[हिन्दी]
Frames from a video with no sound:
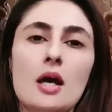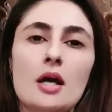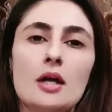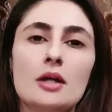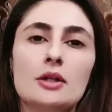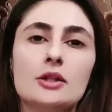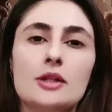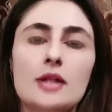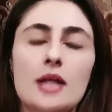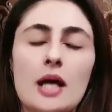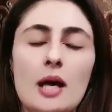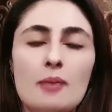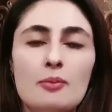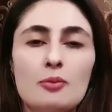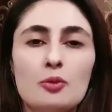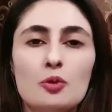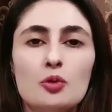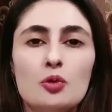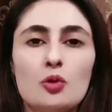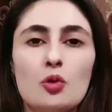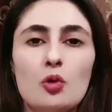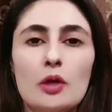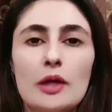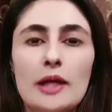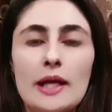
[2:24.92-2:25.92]
जनाब
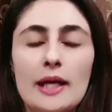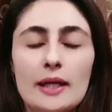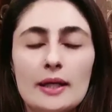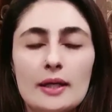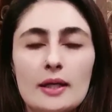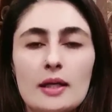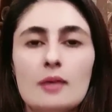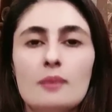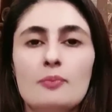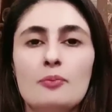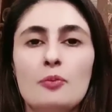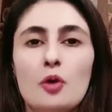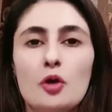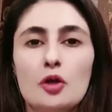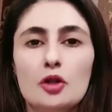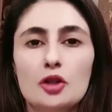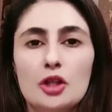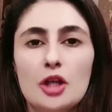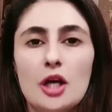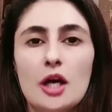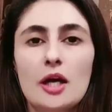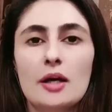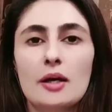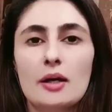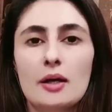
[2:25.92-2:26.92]
उनको लेकर
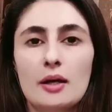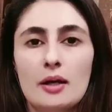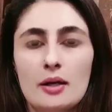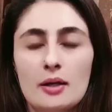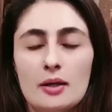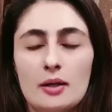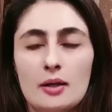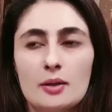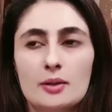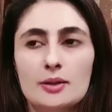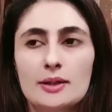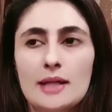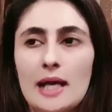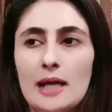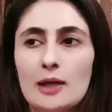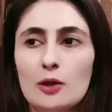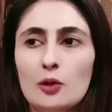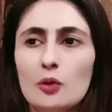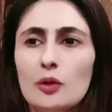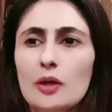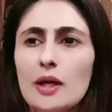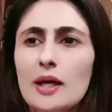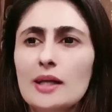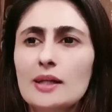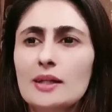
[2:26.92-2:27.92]
पहुंचा
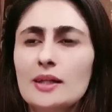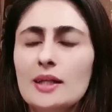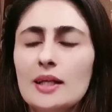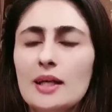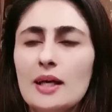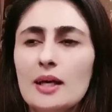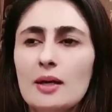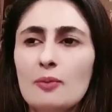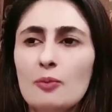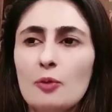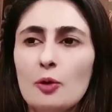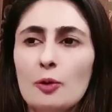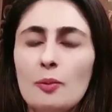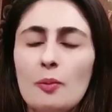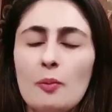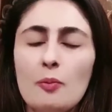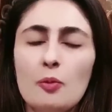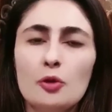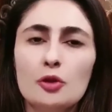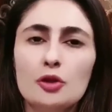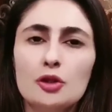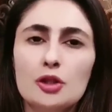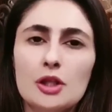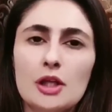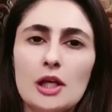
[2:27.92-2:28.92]
सियालकोट आई थिंक एयरपोर्ट पे
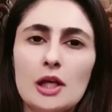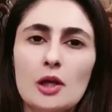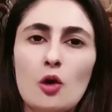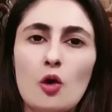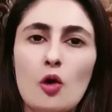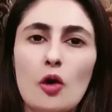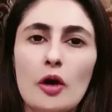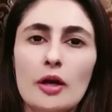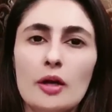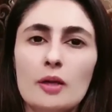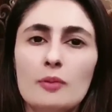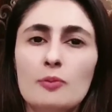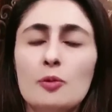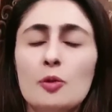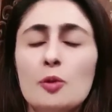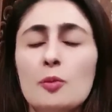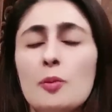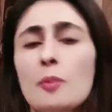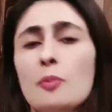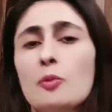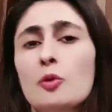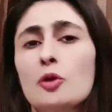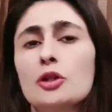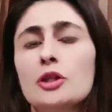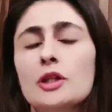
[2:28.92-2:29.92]
पहुंची या लाहौर एयरपोर्ट
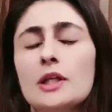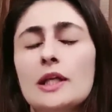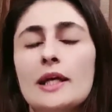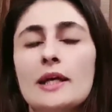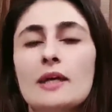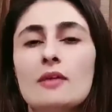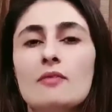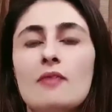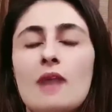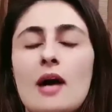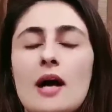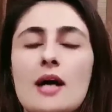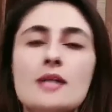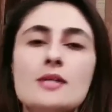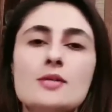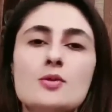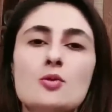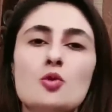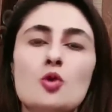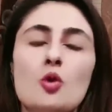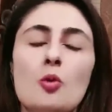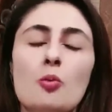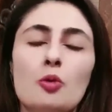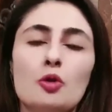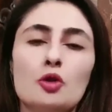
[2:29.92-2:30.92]
पे पहुंची लेकिन वहां से
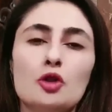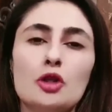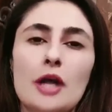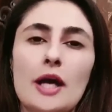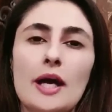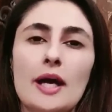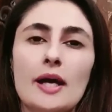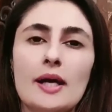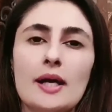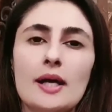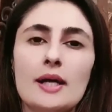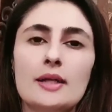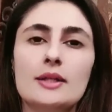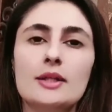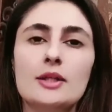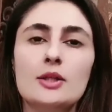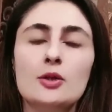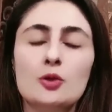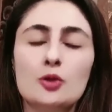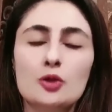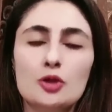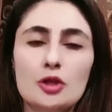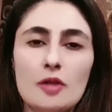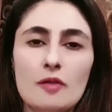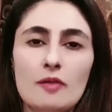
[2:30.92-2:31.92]
उनको पहुंचाया गया जी
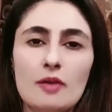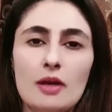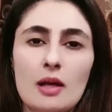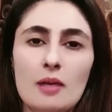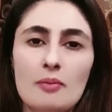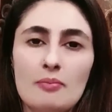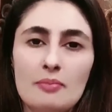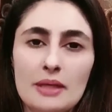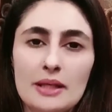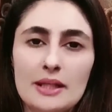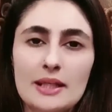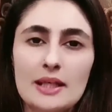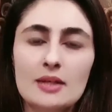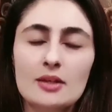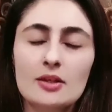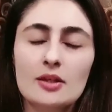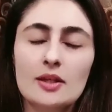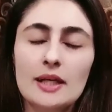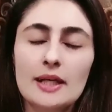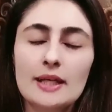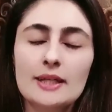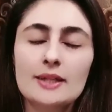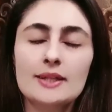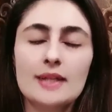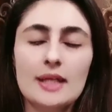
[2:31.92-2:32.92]
गुजरा वाला मीट एंड
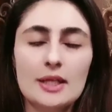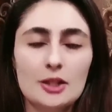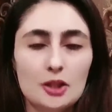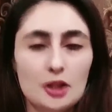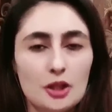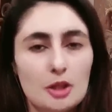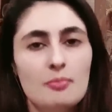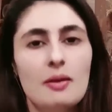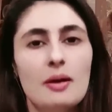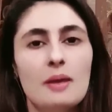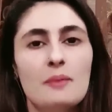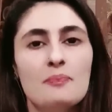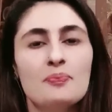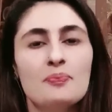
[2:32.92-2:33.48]
ग्रीट सेशन में